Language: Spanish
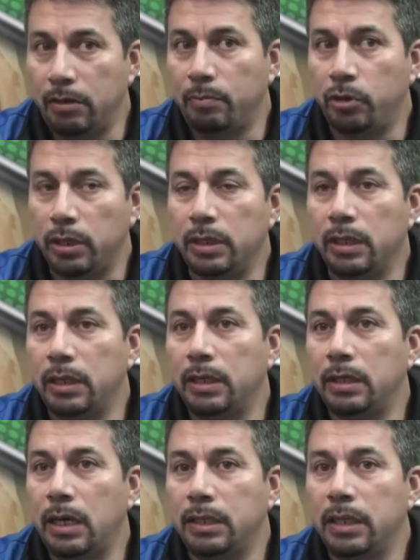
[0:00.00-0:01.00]
por ende
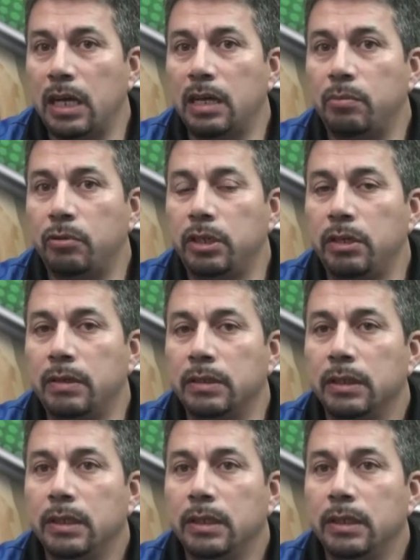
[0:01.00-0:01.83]
de, actividades deportivas.